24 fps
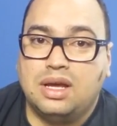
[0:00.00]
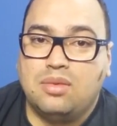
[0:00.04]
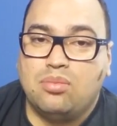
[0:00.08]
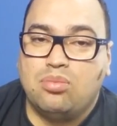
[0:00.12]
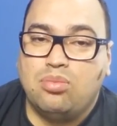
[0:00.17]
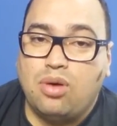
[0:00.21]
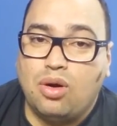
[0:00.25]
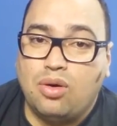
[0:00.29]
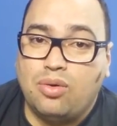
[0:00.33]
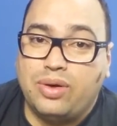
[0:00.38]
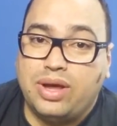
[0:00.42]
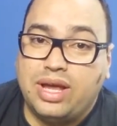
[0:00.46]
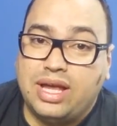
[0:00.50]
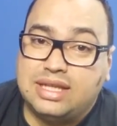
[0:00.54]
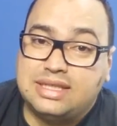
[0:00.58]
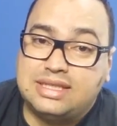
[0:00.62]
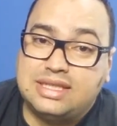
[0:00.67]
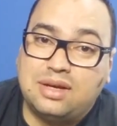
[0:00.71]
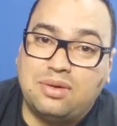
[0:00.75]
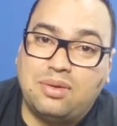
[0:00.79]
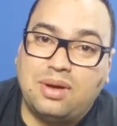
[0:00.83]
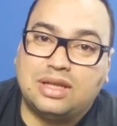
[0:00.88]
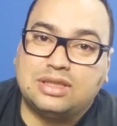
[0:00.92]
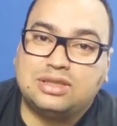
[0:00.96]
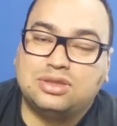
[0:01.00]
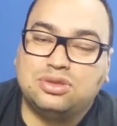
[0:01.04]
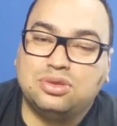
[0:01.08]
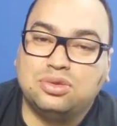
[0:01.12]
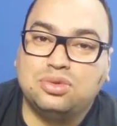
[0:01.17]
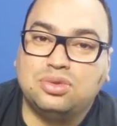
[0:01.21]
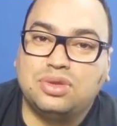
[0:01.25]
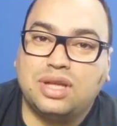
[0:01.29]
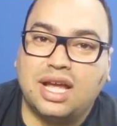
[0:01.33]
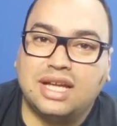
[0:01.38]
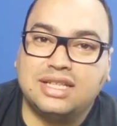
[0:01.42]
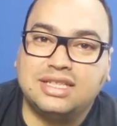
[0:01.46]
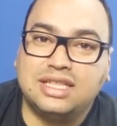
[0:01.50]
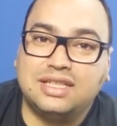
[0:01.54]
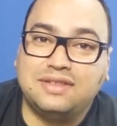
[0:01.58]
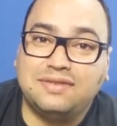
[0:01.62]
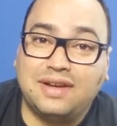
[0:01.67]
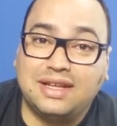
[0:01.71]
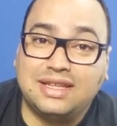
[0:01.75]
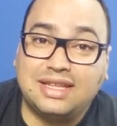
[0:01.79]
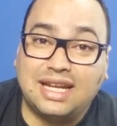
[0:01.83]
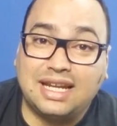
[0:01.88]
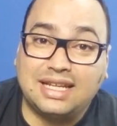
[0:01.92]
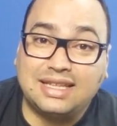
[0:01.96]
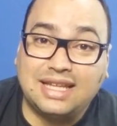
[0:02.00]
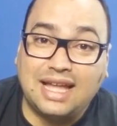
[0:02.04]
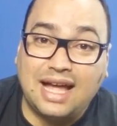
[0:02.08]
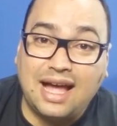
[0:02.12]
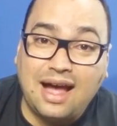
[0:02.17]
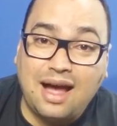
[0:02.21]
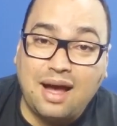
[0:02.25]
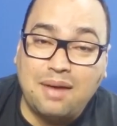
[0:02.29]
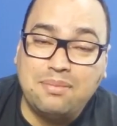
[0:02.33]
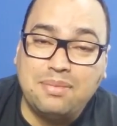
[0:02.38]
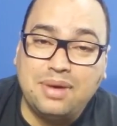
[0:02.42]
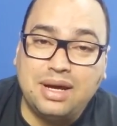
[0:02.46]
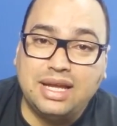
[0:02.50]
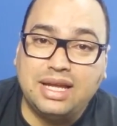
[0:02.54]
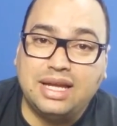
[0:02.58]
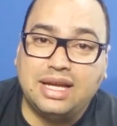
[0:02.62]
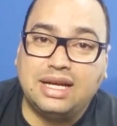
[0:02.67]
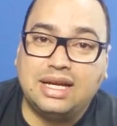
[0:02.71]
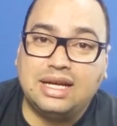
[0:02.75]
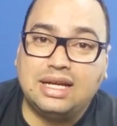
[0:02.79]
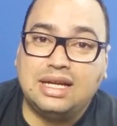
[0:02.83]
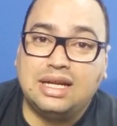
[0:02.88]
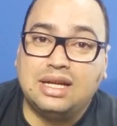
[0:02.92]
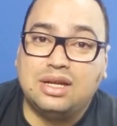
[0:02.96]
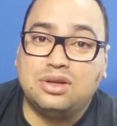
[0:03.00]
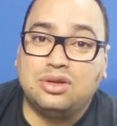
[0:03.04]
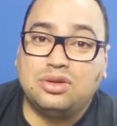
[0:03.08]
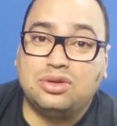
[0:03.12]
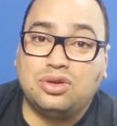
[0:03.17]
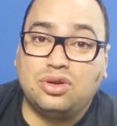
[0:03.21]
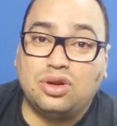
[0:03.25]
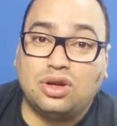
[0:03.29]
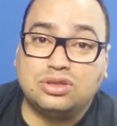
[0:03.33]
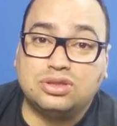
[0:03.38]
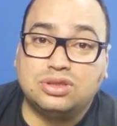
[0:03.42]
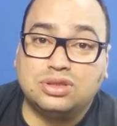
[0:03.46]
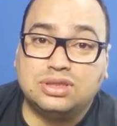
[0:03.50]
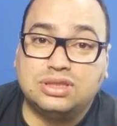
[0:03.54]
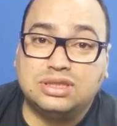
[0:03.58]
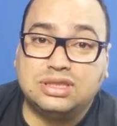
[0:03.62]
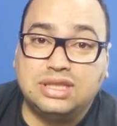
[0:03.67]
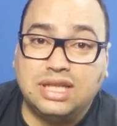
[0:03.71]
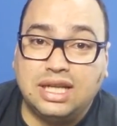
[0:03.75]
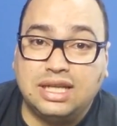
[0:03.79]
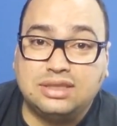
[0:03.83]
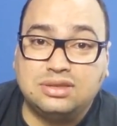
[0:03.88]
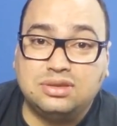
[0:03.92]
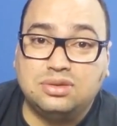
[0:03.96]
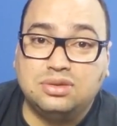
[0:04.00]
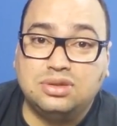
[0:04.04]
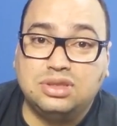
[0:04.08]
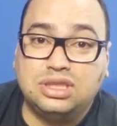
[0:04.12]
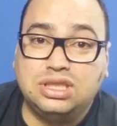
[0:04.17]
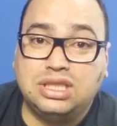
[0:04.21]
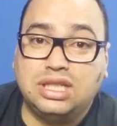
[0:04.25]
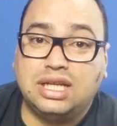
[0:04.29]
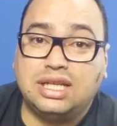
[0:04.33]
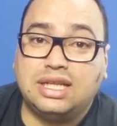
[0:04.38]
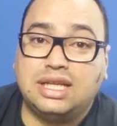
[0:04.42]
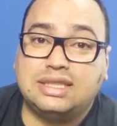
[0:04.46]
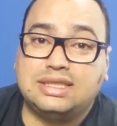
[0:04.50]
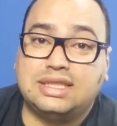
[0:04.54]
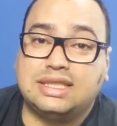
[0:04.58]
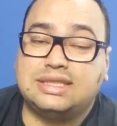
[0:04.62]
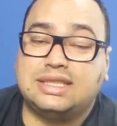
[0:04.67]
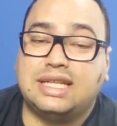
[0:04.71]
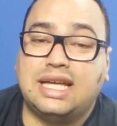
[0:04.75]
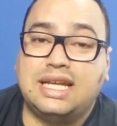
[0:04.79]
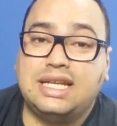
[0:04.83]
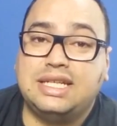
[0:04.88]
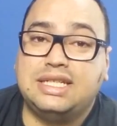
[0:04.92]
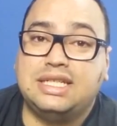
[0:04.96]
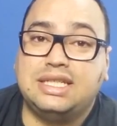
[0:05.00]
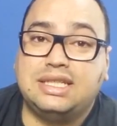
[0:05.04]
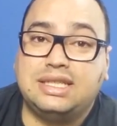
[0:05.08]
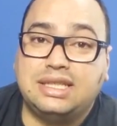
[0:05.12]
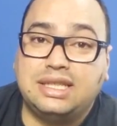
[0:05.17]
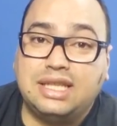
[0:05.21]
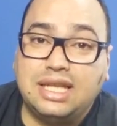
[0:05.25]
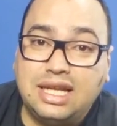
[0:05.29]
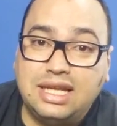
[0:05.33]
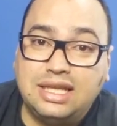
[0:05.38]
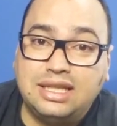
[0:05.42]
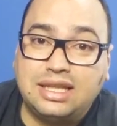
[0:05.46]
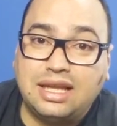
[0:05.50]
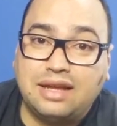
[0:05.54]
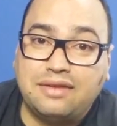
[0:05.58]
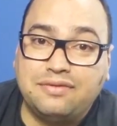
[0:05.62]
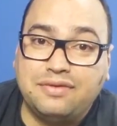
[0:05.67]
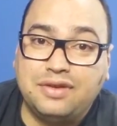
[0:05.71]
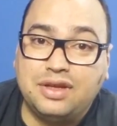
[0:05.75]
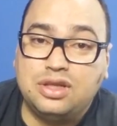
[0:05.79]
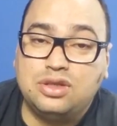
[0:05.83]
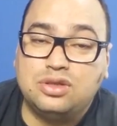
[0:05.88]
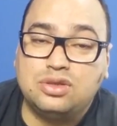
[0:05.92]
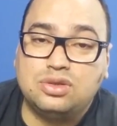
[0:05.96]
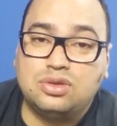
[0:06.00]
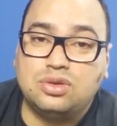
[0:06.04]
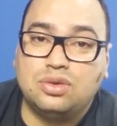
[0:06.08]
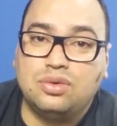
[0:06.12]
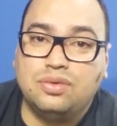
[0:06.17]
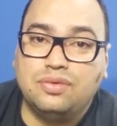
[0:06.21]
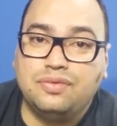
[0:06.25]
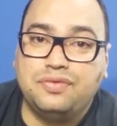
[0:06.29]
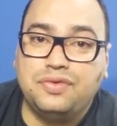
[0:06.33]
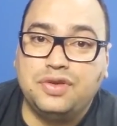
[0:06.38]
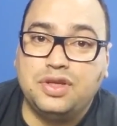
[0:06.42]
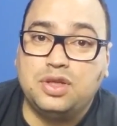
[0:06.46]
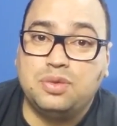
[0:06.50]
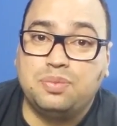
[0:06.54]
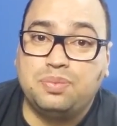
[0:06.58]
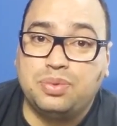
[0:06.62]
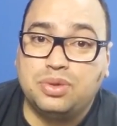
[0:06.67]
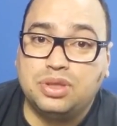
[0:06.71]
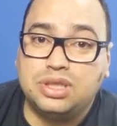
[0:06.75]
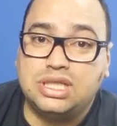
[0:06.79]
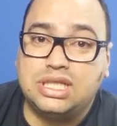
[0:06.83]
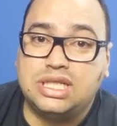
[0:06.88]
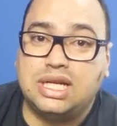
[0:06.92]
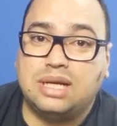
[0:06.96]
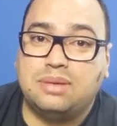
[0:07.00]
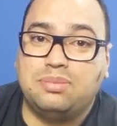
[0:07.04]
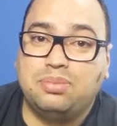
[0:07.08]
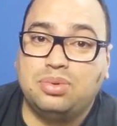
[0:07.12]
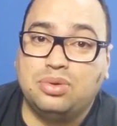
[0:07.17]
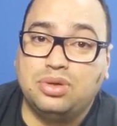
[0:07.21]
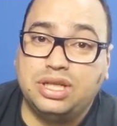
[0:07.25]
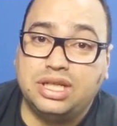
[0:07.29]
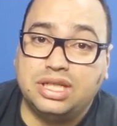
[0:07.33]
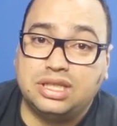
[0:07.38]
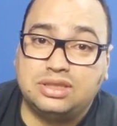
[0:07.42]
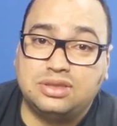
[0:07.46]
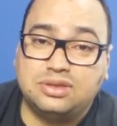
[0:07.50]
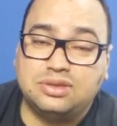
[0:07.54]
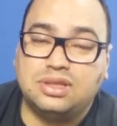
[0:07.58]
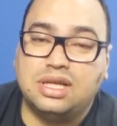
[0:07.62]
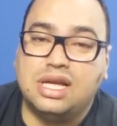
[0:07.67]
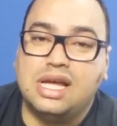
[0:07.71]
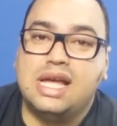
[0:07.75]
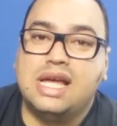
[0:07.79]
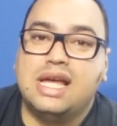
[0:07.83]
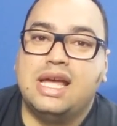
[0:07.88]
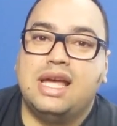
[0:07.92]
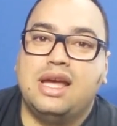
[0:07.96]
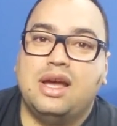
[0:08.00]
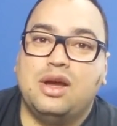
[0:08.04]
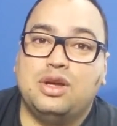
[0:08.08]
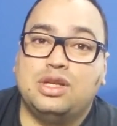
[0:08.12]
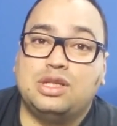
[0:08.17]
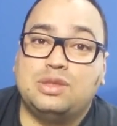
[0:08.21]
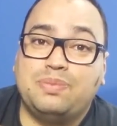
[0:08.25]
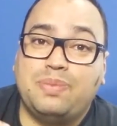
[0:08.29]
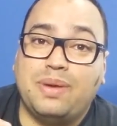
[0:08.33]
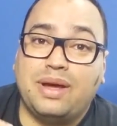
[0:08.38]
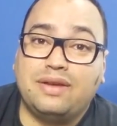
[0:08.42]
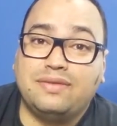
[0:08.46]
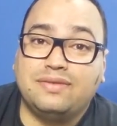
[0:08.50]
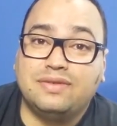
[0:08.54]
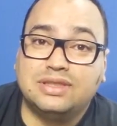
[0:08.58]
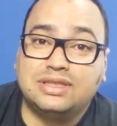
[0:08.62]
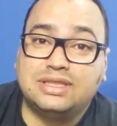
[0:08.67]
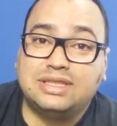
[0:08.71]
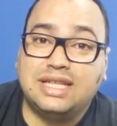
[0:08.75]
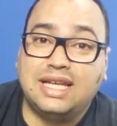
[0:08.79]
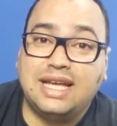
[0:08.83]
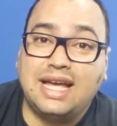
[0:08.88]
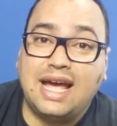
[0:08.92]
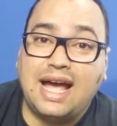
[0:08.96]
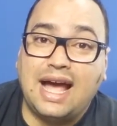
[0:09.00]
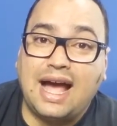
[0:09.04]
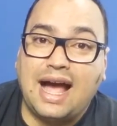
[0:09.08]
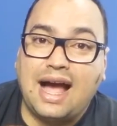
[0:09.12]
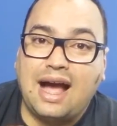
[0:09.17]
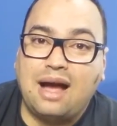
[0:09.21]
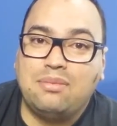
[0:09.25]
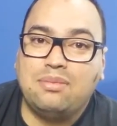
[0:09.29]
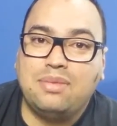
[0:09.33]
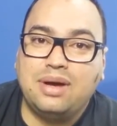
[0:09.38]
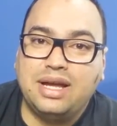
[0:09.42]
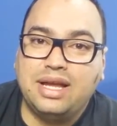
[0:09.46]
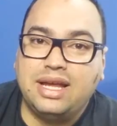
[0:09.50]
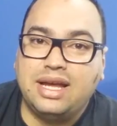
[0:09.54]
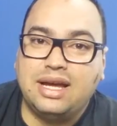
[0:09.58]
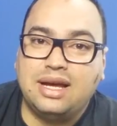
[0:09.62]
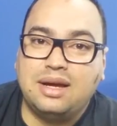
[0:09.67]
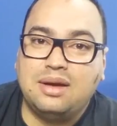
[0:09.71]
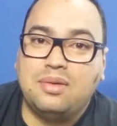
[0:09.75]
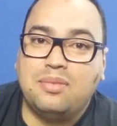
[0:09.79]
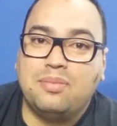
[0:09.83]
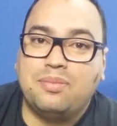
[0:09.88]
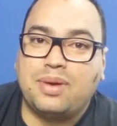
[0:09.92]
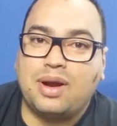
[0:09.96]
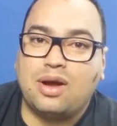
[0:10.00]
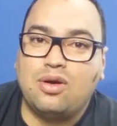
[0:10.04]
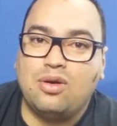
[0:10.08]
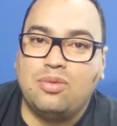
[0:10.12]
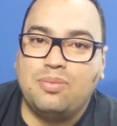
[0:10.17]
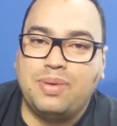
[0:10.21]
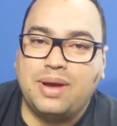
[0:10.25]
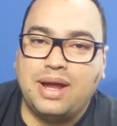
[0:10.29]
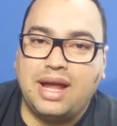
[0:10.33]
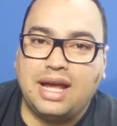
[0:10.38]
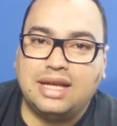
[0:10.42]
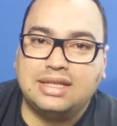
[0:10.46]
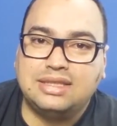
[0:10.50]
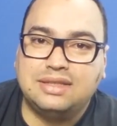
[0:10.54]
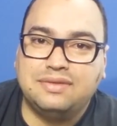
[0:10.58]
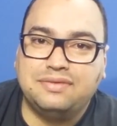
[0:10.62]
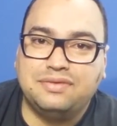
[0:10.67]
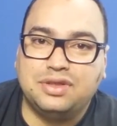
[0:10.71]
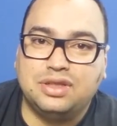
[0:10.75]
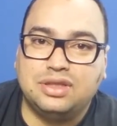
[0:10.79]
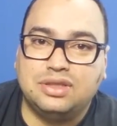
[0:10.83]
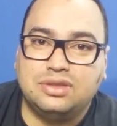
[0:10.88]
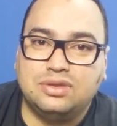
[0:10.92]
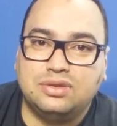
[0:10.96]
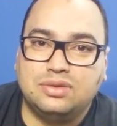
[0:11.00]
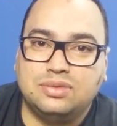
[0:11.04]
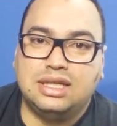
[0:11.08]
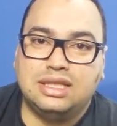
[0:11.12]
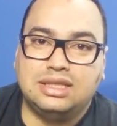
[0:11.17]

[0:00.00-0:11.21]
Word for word: Bom, esse é um assunto que a gente vai tratar amanhã, no nosso sexto dia dessa série de 30 vídeos, um vídeo por dia. Por isso, eu espero você amanhã para acompanhar esse vídeo.